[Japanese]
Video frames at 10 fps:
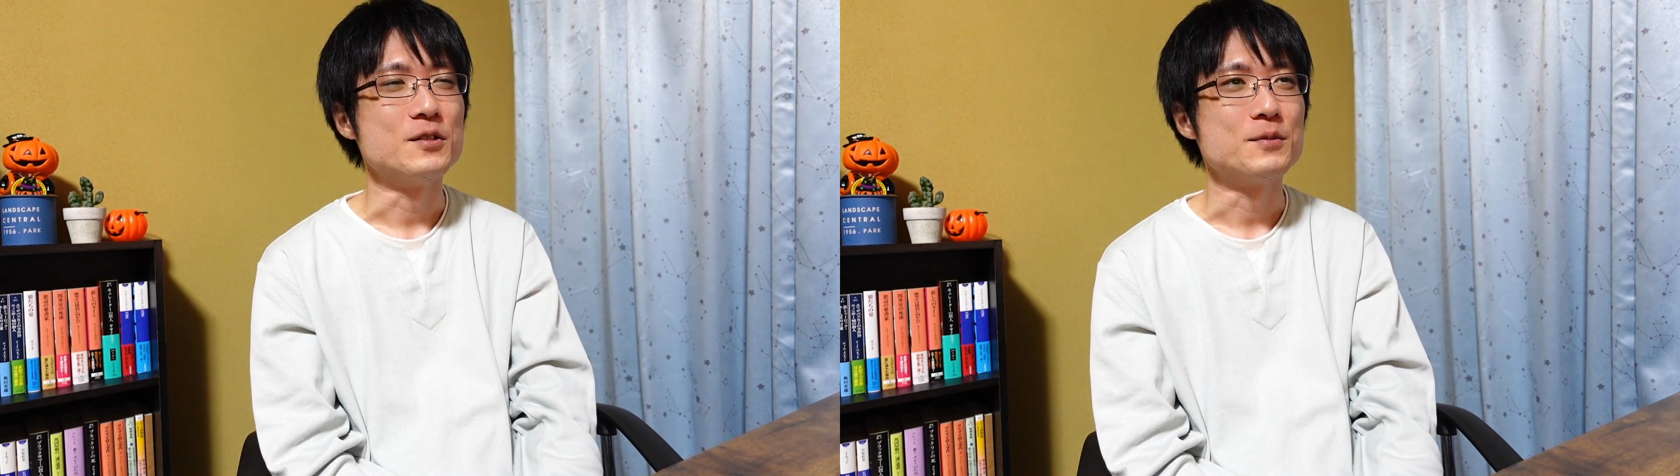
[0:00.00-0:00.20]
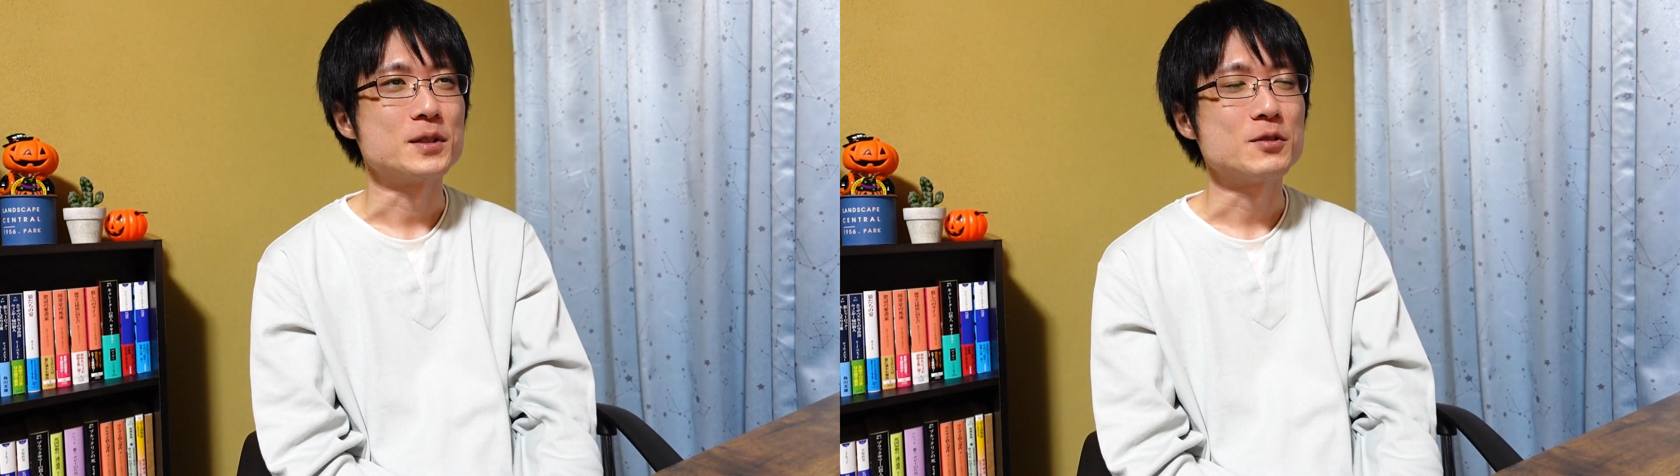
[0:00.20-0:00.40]

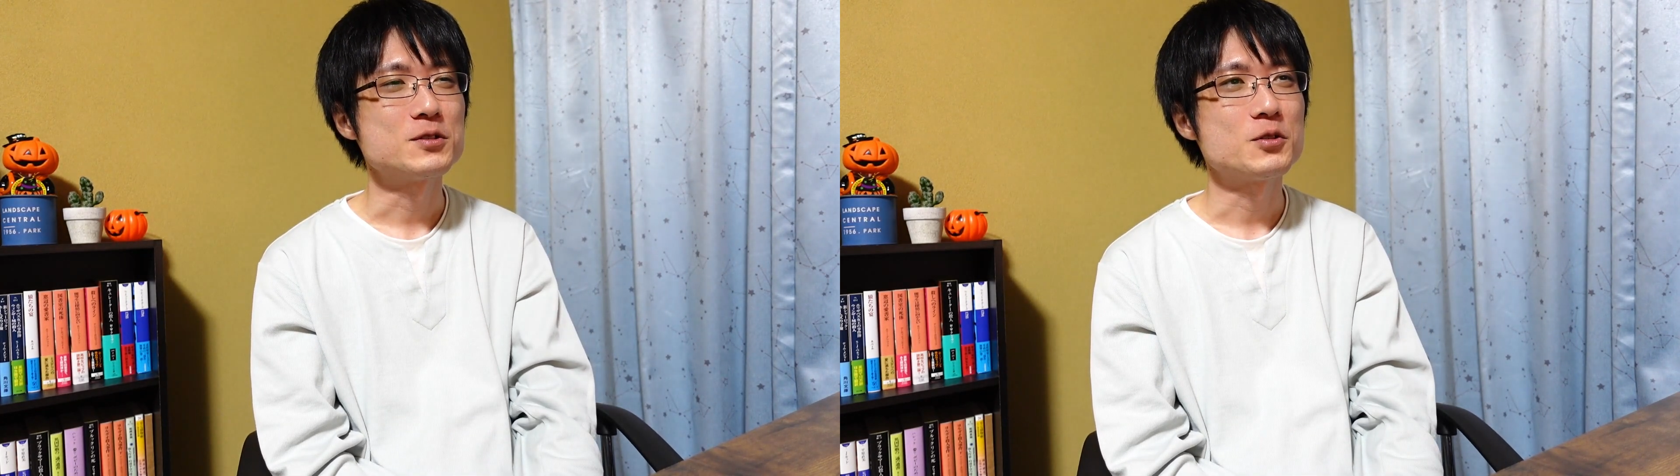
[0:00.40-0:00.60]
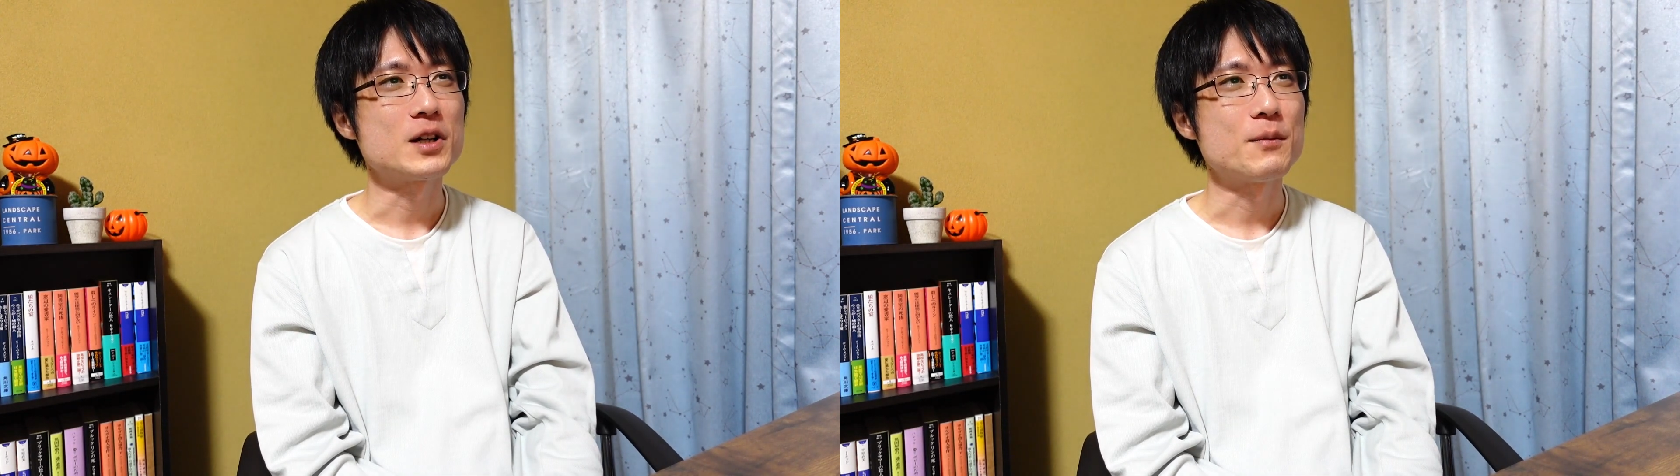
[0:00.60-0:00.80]
まあ、読
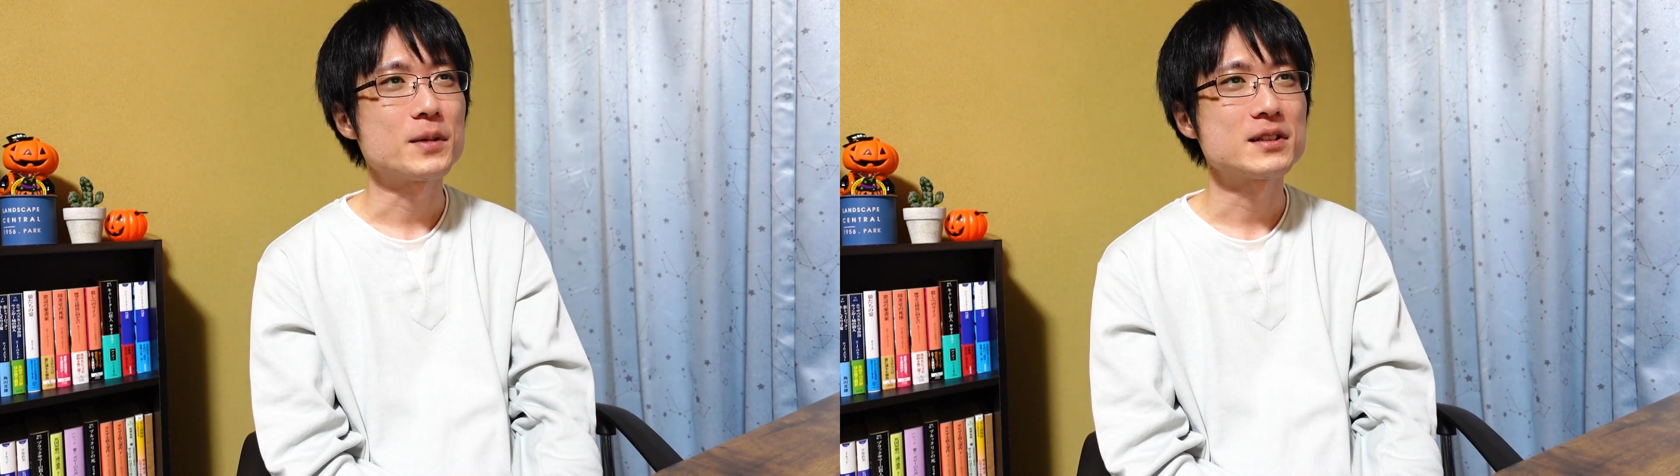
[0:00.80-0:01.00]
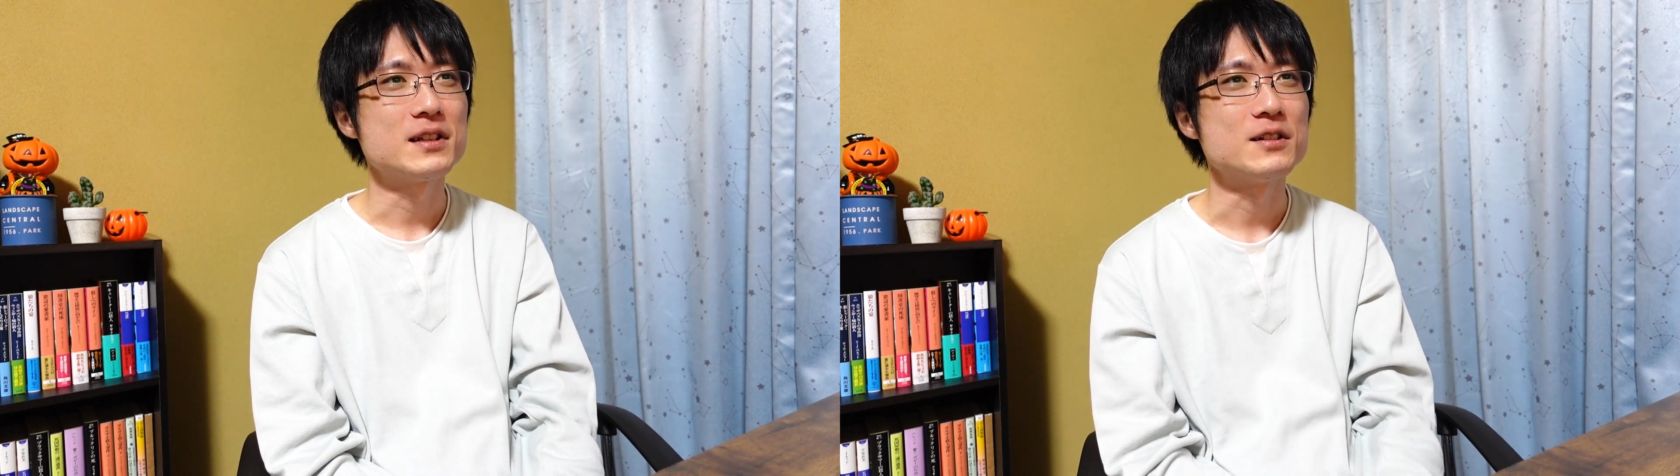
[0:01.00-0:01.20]
書を頑
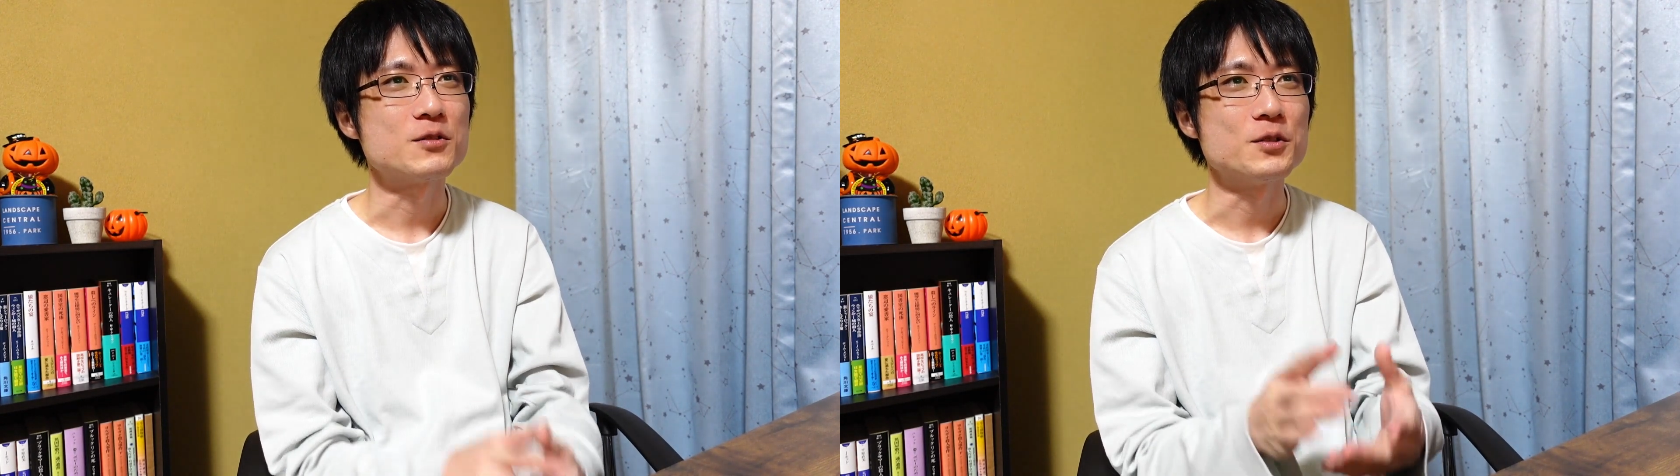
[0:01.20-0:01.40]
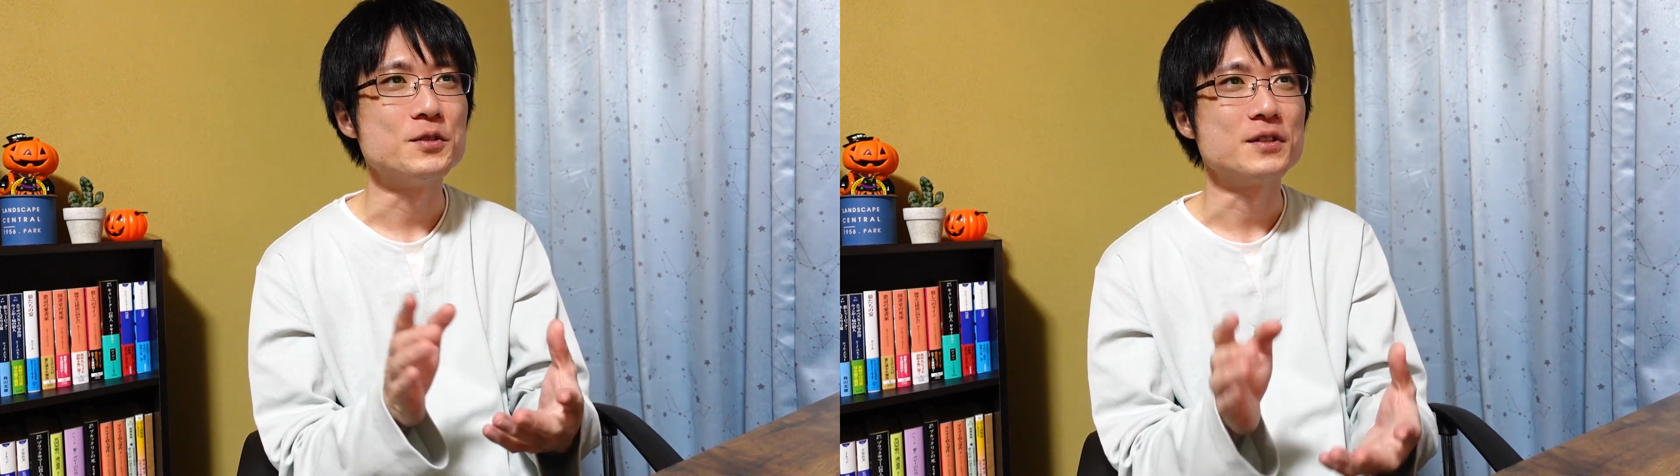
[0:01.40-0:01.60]
張ってる
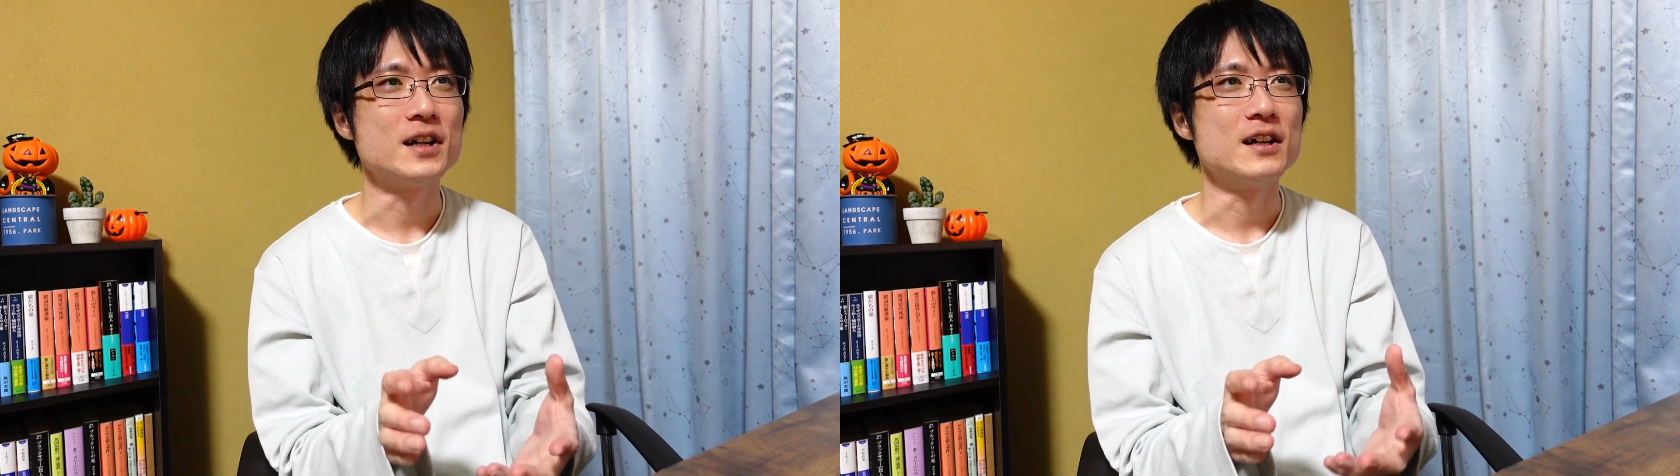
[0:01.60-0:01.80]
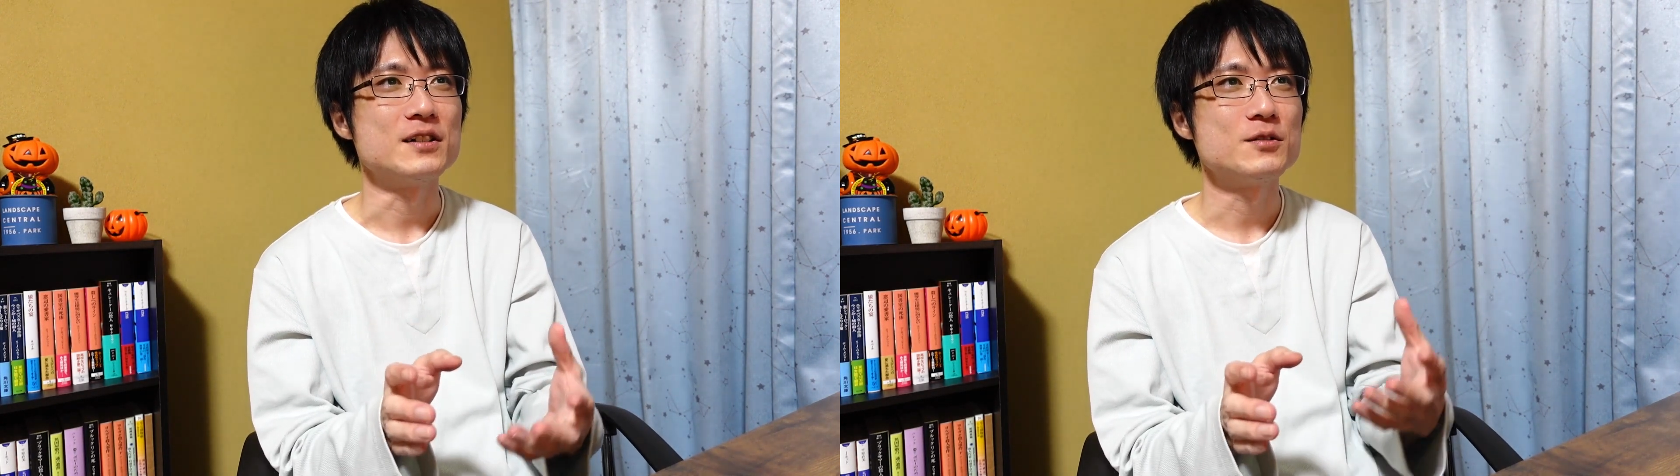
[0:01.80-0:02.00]
というか